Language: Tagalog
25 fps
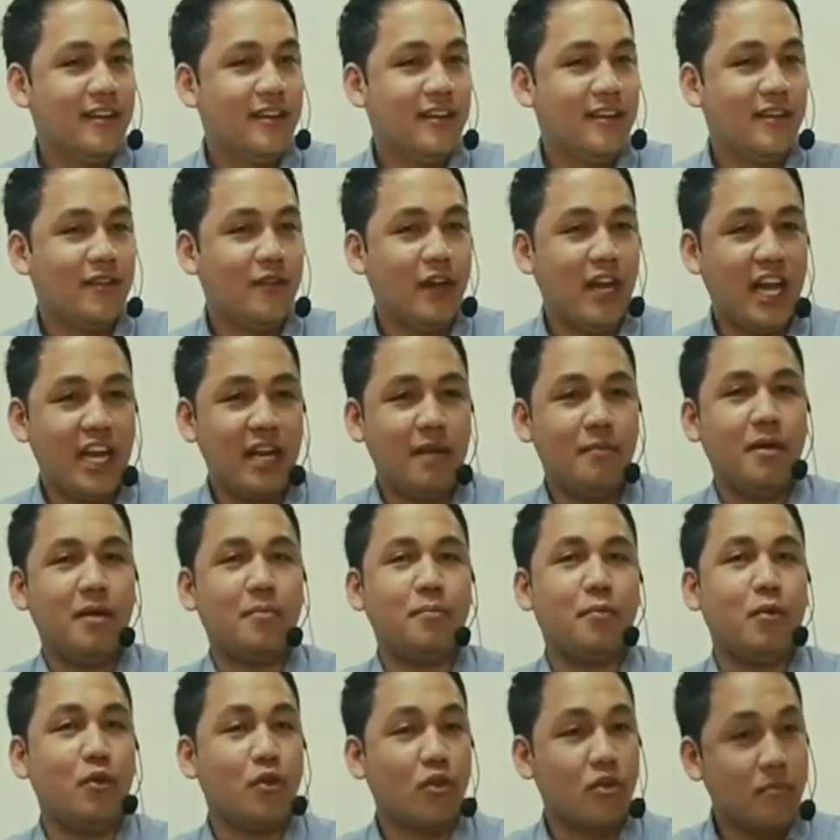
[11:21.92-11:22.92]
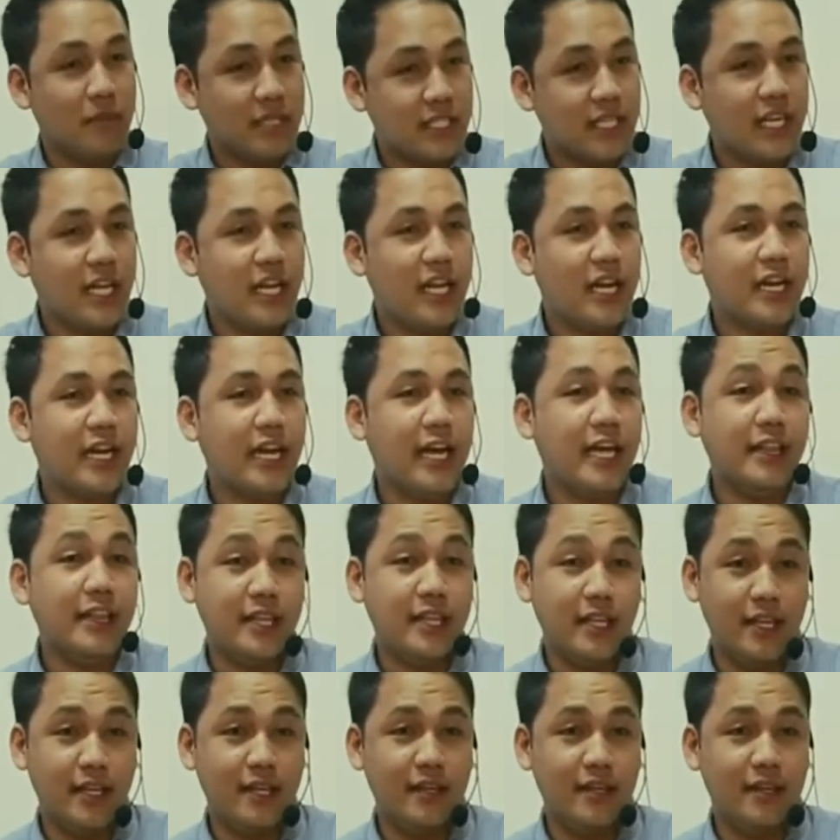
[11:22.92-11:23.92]
wala namang puro masaya lang lahat
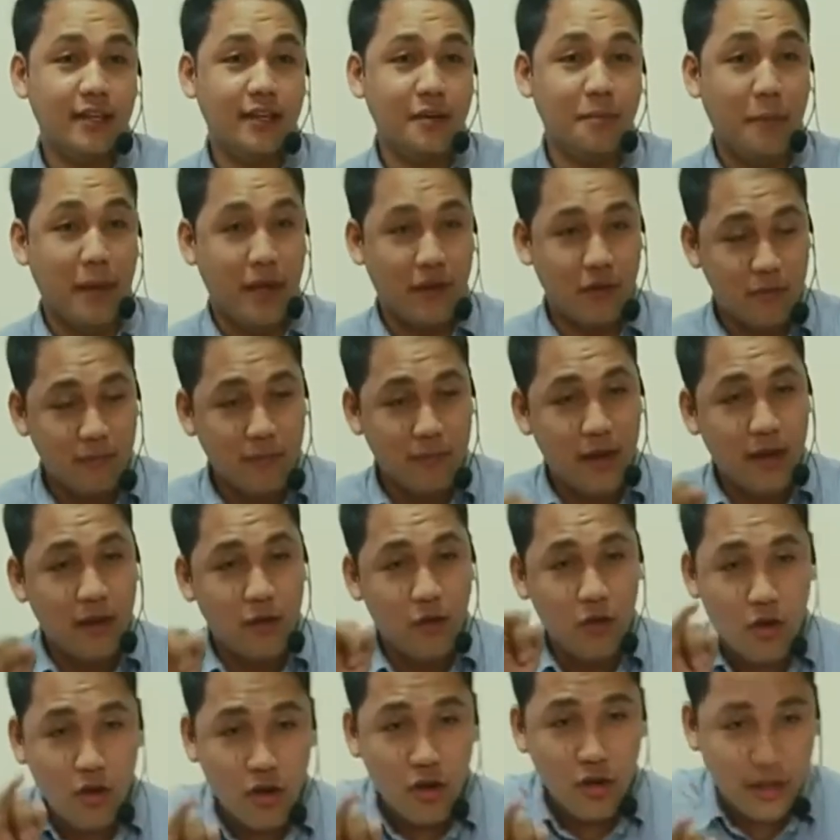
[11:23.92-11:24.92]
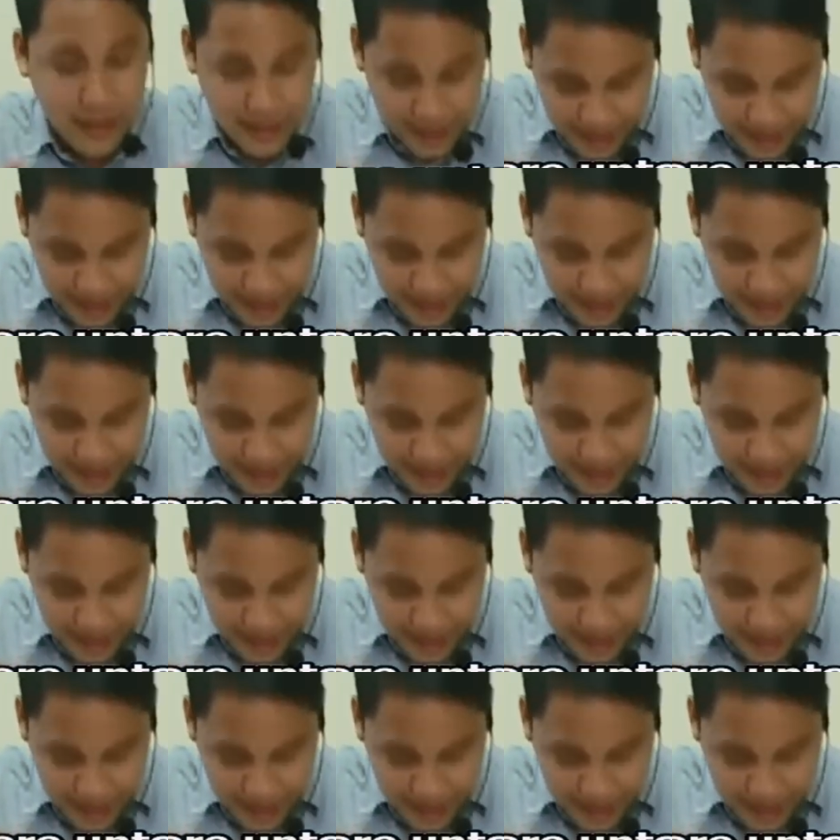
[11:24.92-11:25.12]
eh. Merong malungkot,